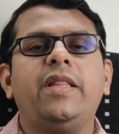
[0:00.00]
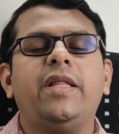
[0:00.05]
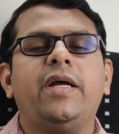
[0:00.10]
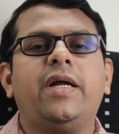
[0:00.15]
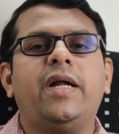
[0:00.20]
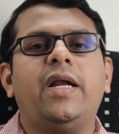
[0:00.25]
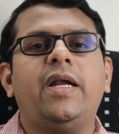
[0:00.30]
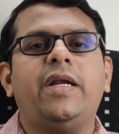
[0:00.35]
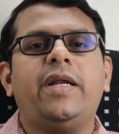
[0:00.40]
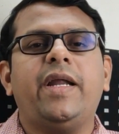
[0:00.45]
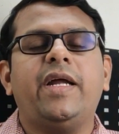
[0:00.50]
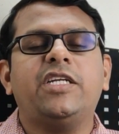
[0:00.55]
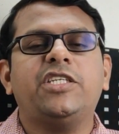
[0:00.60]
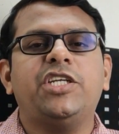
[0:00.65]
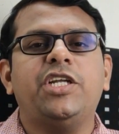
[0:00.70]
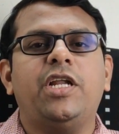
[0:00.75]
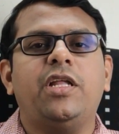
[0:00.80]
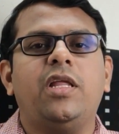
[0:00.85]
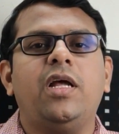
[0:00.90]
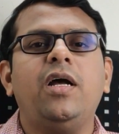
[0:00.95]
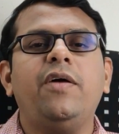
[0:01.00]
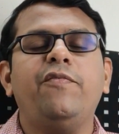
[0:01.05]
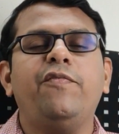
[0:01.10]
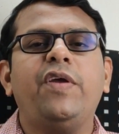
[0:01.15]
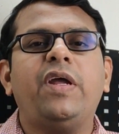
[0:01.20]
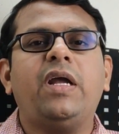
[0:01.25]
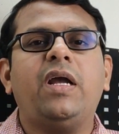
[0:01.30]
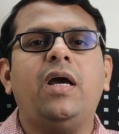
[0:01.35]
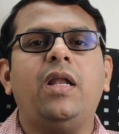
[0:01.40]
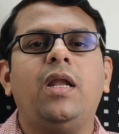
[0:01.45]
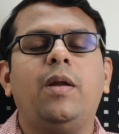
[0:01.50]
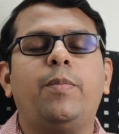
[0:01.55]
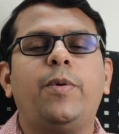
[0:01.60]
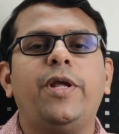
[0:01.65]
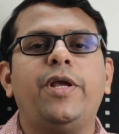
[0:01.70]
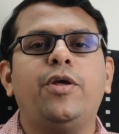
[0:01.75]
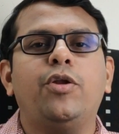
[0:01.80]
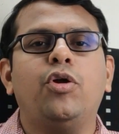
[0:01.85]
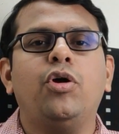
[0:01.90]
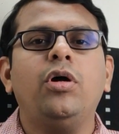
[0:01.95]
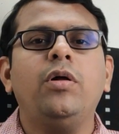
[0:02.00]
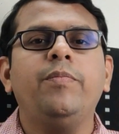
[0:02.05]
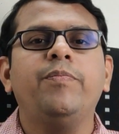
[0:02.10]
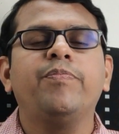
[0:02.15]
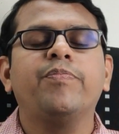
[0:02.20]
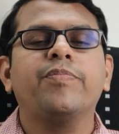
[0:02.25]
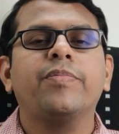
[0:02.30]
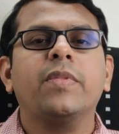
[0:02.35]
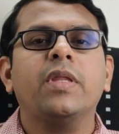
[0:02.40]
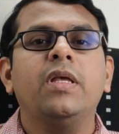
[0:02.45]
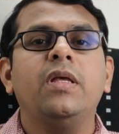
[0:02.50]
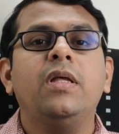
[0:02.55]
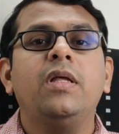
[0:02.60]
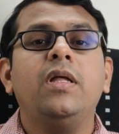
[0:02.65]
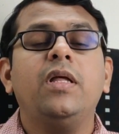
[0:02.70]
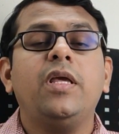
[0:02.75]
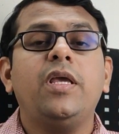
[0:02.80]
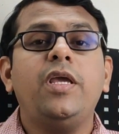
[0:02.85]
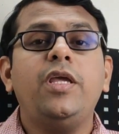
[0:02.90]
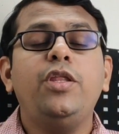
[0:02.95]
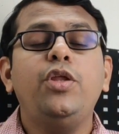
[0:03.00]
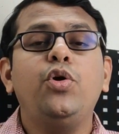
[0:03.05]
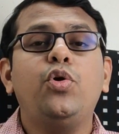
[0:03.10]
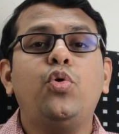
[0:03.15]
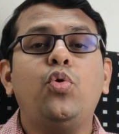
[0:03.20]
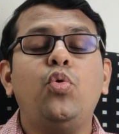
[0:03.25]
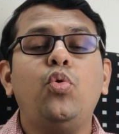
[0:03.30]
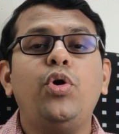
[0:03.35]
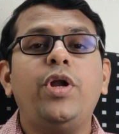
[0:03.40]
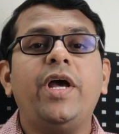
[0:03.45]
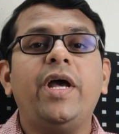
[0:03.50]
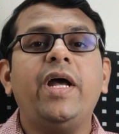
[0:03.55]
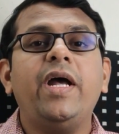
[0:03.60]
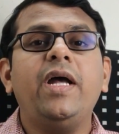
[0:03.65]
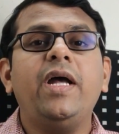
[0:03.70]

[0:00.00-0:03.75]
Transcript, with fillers: இந்த கன்ட்ராக்ஷனை தான் விக்கல் அப்படிங்கிறோம் இது கூட